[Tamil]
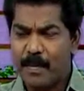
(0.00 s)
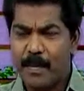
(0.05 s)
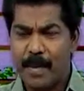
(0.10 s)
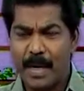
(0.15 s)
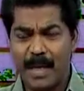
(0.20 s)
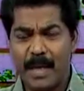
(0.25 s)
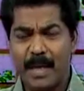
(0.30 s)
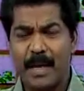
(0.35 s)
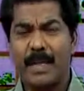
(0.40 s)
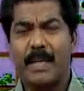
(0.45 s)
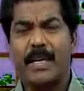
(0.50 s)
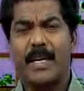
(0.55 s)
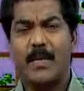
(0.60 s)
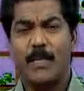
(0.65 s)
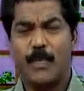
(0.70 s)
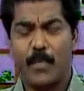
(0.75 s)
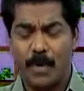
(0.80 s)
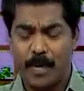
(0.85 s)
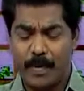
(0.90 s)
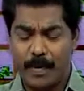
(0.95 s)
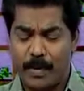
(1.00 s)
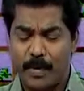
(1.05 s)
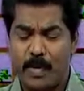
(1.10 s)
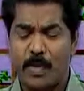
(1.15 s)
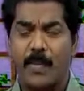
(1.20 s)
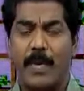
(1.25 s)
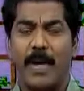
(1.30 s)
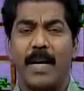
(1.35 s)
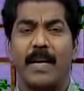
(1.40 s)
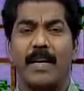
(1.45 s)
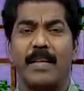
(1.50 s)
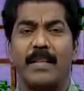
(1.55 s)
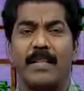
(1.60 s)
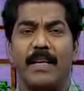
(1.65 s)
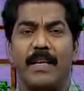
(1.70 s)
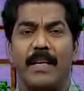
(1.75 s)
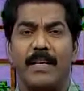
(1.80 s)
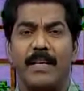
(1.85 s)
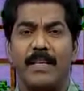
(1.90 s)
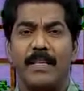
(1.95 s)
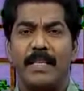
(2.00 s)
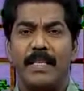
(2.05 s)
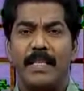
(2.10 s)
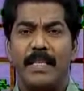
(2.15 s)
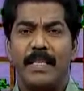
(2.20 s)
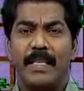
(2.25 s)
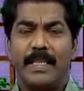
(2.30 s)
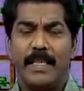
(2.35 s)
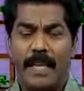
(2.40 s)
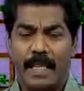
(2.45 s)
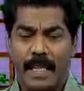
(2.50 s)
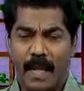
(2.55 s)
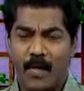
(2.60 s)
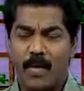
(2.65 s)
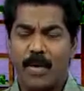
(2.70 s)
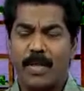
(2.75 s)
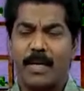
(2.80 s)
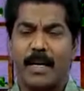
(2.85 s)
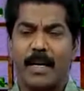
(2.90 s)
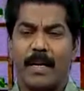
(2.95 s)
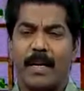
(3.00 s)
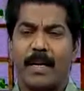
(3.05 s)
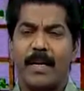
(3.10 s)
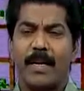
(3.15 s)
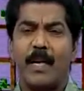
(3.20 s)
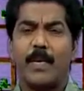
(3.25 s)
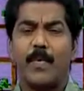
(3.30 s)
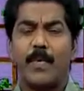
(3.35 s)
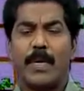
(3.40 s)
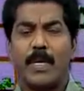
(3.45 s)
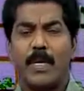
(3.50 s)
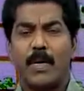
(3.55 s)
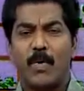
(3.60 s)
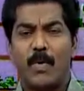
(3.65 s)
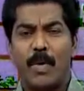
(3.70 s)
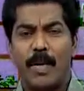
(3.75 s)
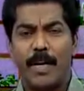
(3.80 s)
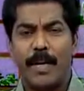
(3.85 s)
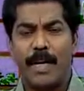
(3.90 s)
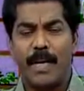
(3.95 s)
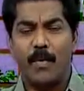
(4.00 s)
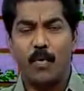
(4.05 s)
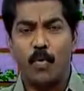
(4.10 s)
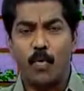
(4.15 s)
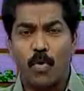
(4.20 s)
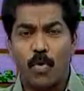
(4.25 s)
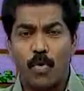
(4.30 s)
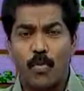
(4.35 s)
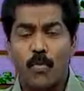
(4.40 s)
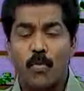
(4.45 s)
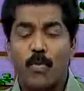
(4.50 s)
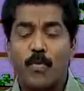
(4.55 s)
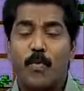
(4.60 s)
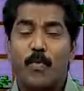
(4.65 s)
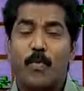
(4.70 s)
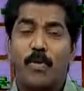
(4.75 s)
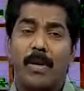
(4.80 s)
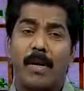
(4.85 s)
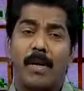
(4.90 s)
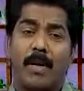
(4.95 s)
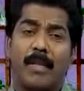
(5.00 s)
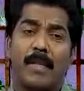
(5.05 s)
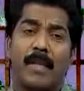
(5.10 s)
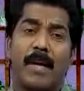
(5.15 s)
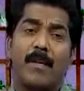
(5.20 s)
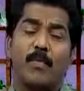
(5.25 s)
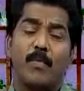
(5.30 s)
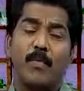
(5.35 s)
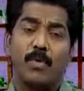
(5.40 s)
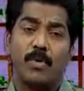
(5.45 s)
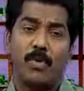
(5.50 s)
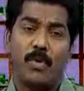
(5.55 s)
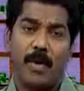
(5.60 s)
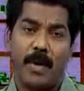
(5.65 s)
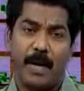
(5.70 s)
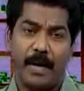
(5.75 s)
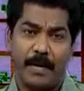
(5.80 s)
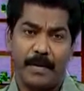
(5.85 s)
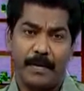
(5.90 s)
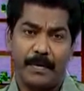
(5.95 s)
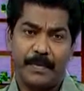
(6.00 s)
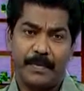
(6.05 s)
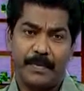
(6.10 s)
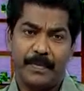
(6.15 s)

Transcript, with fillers: மனிதர்களுக்கு எப்பொழுதும் இது ஒரு பழக்கம்தான் ஏதாவது ஒரு தடங்கள் ஏற்பட்ட உடனே தான் முந்துவார்கள்